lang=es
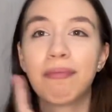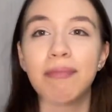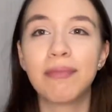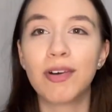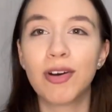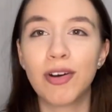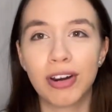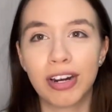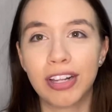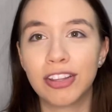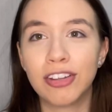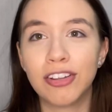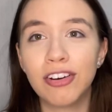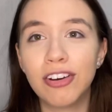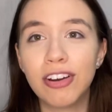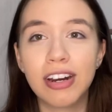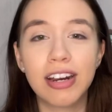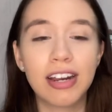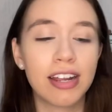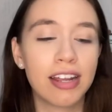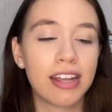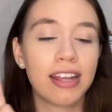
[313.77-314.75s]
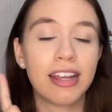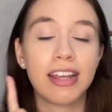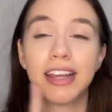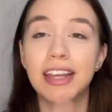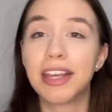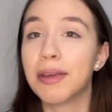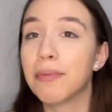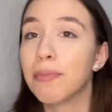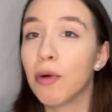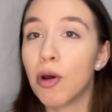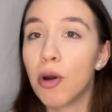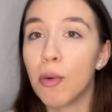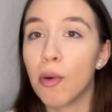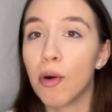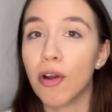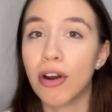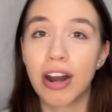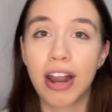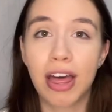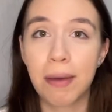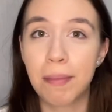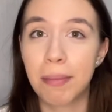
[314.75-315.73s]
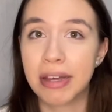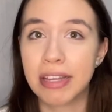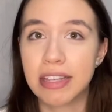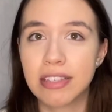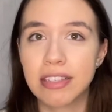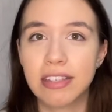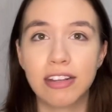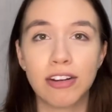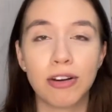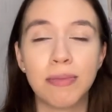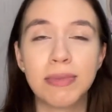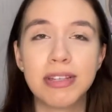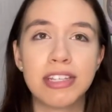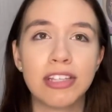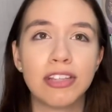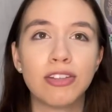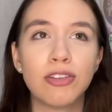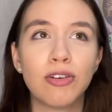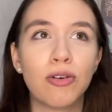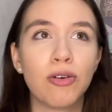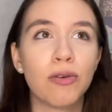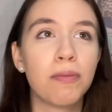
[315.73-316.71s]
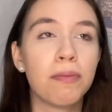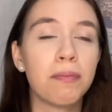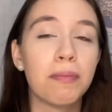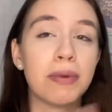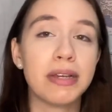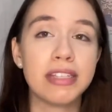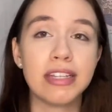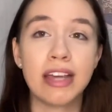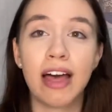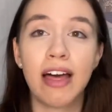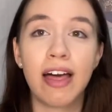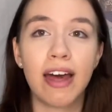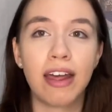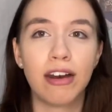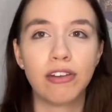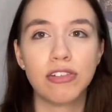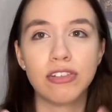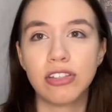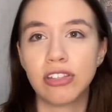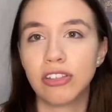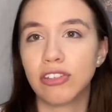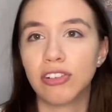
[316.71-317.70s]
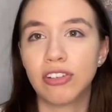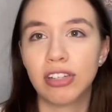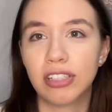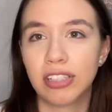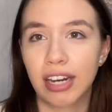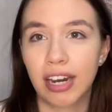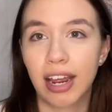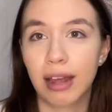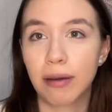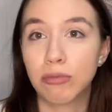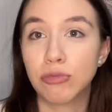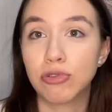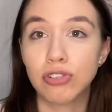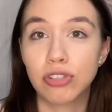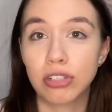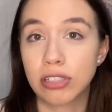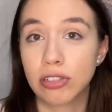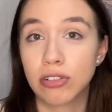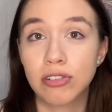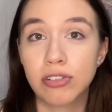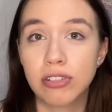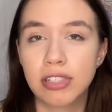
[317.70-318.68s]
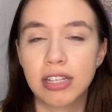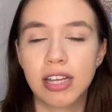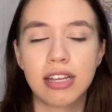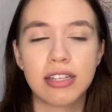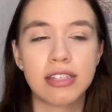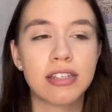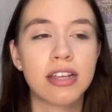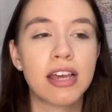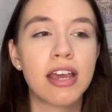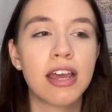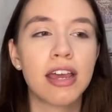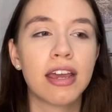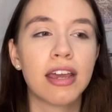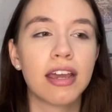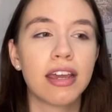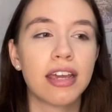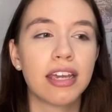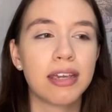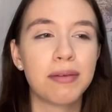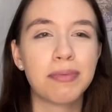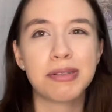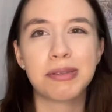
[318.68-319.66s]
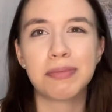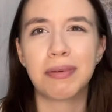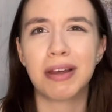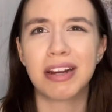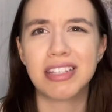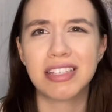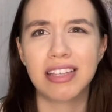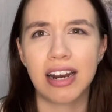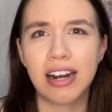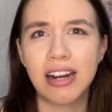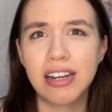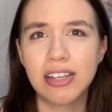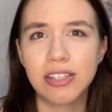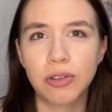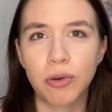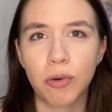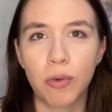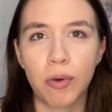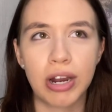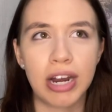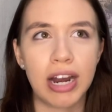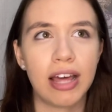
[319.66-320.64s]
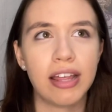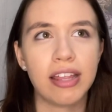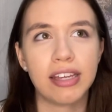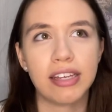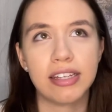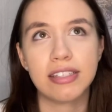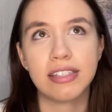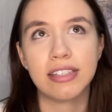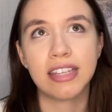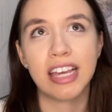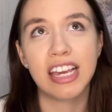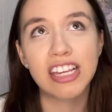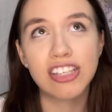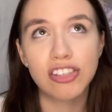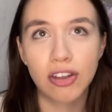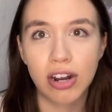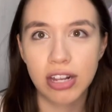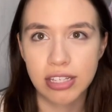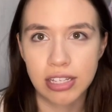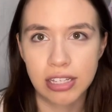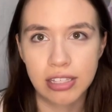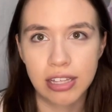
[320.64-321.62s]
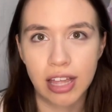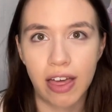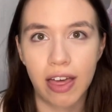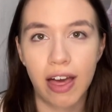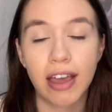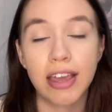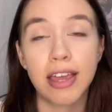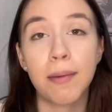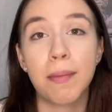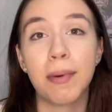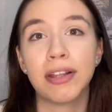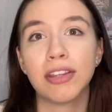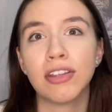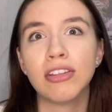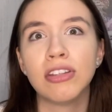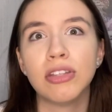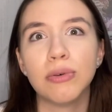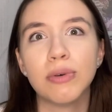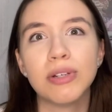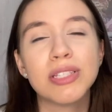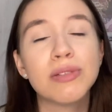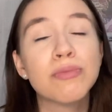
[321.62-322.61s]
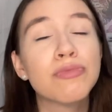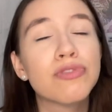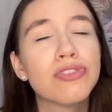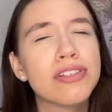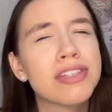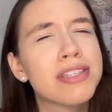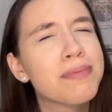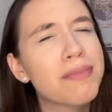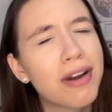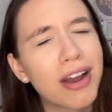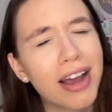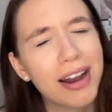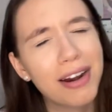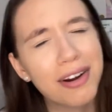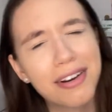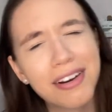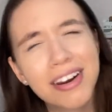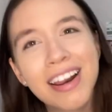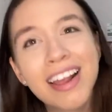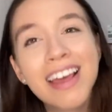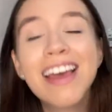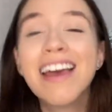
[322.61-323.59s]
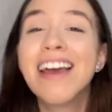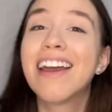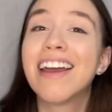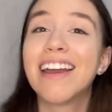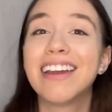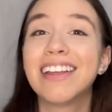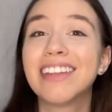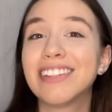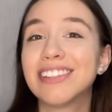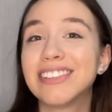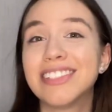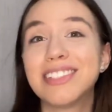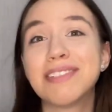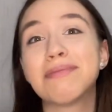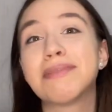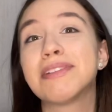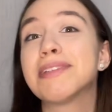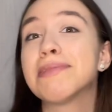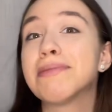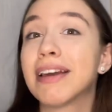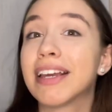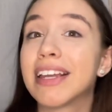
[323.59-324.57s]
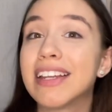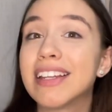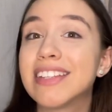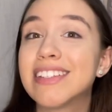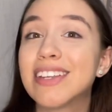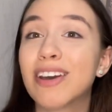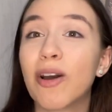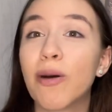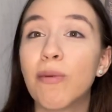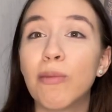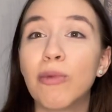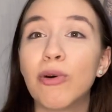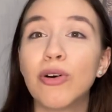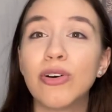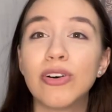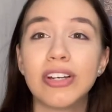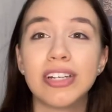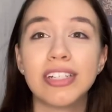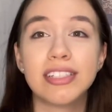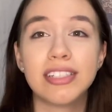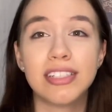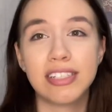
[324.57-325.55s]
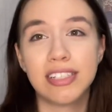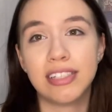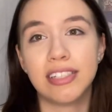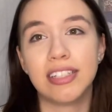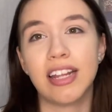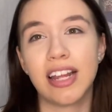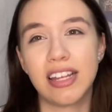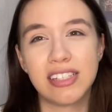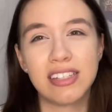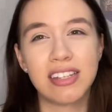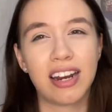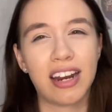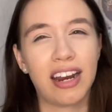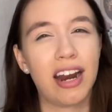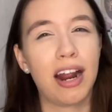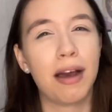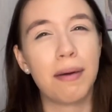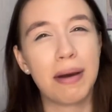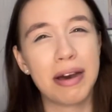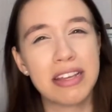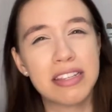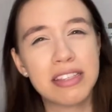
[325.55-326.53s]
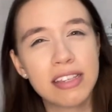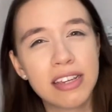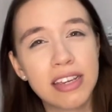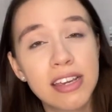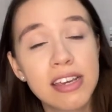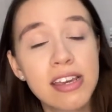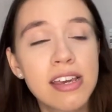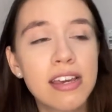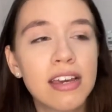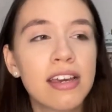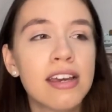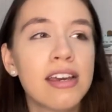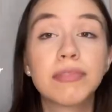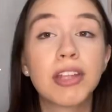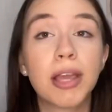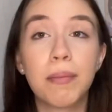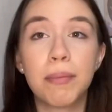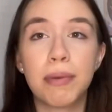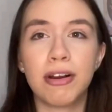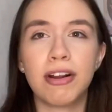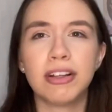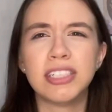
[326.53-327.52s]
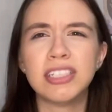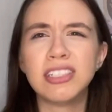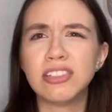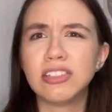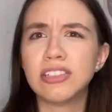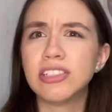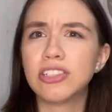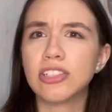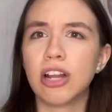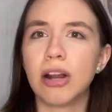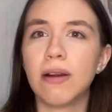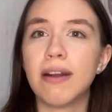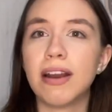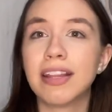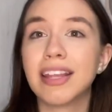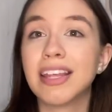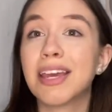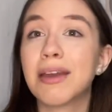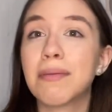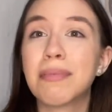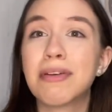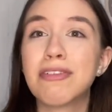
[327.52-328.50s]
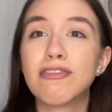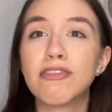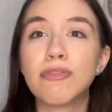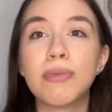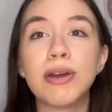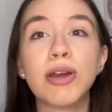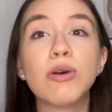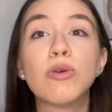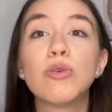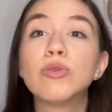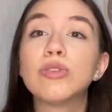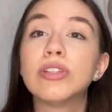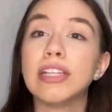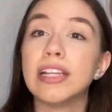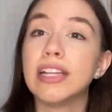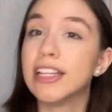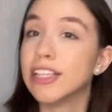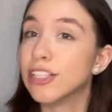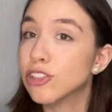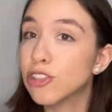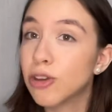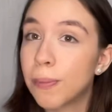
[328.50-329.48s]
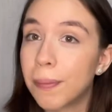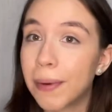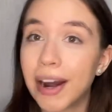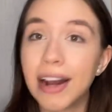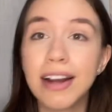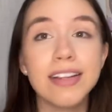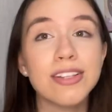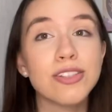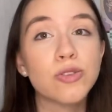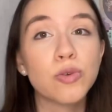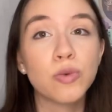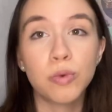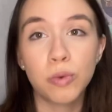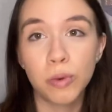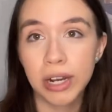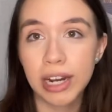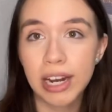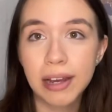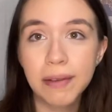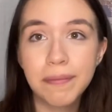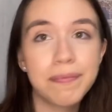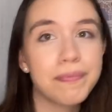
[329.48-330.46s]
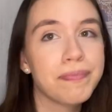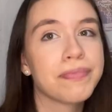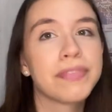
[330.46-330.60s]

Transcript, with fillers: corrector y polvo, nada más. No me siento pesada, no siento que traiga muchas cosas. Y pues para estar en la escuela de que 6 horas sentada y aparte donde vivo hace muchísimo calor, entonces pues imagínense cómo se sentía si trajera base. Pero antes de eso les quiero hablar de qué perfume utilizo para la escuela.